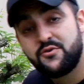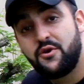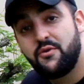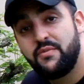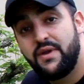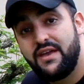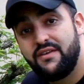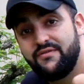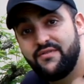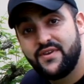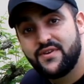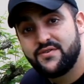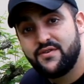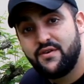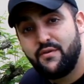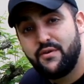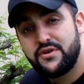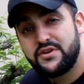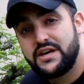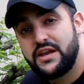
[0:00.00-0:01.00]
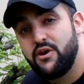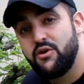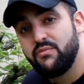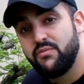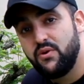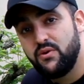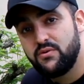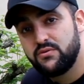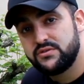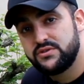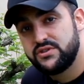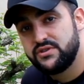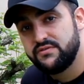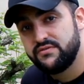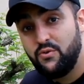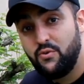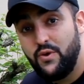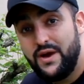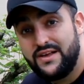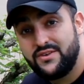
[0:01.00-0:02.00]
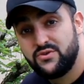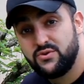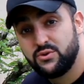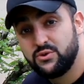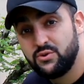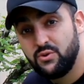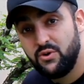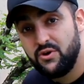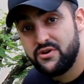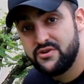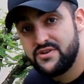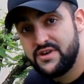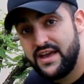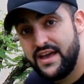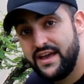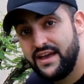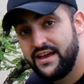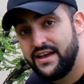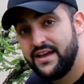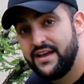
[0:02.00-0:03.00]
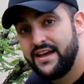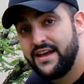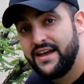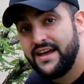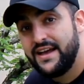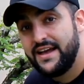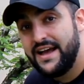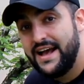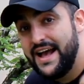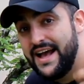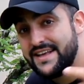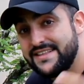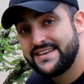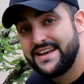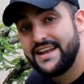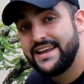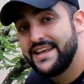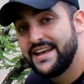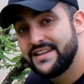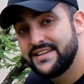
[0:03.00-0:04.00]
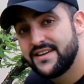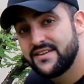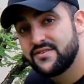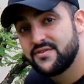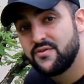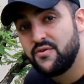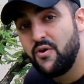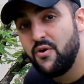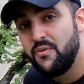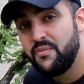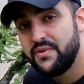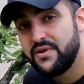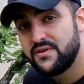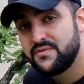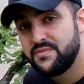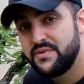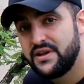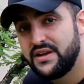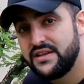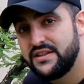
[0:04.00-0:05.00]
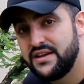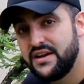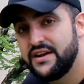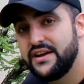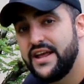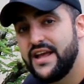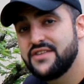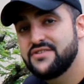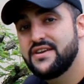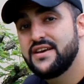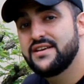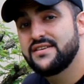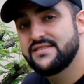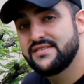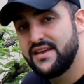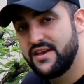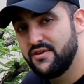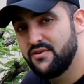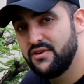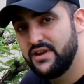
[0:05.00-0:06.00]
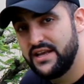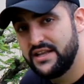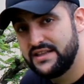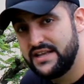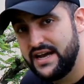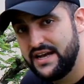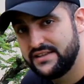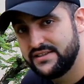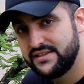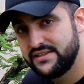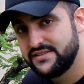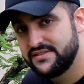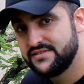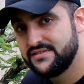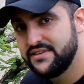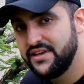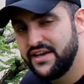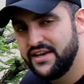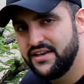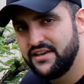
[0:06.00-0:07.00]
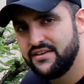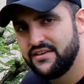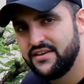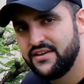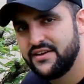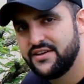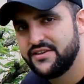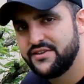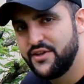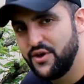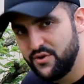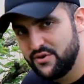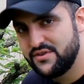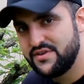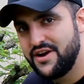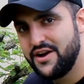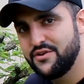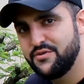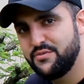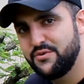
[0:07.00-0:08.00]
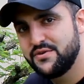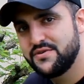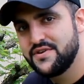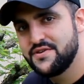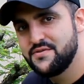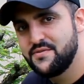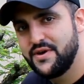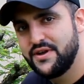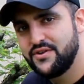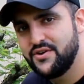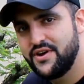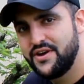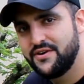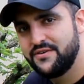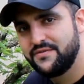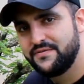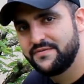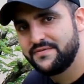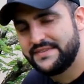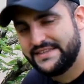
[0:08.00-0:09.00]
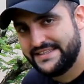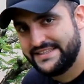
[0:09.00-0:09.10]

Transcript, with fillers: Pessoal, bem-vindos novamente ao canal Bom Cultivo. O assunto hoje é as caliandras compras pela internet recém-coletadas. E aí, deu certo o procedimento ou não?